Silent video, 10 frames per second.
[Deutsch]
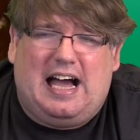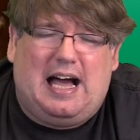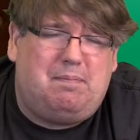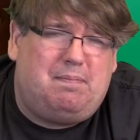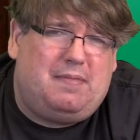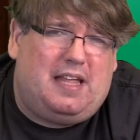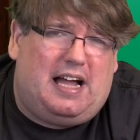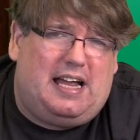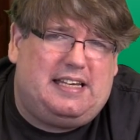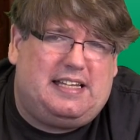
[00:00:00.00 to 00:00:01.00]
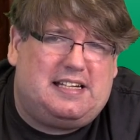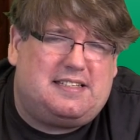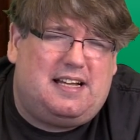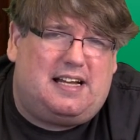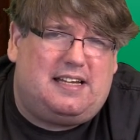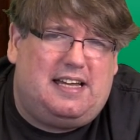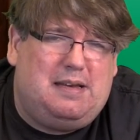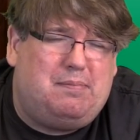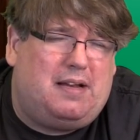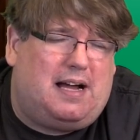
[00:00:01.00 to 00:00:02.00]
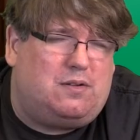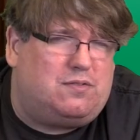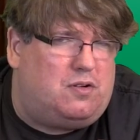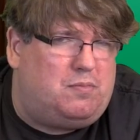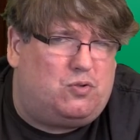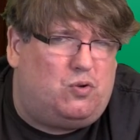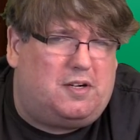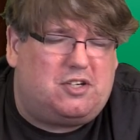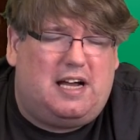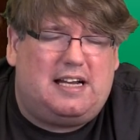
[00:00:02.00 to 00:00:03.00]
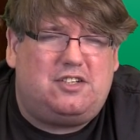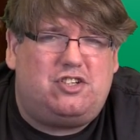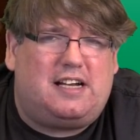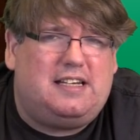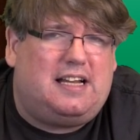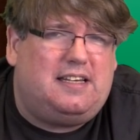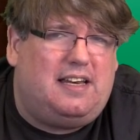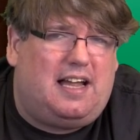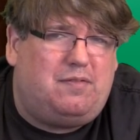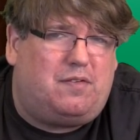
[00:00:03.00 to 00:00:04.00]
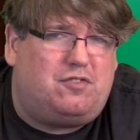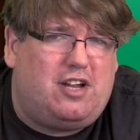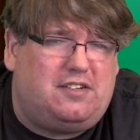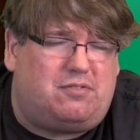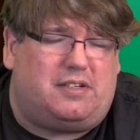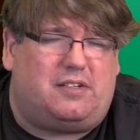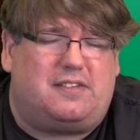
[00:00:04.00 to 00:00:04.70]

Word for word: haben einen Kickstarter in Planung, soll im Oktober starten, Jiangnan Life of Gentry.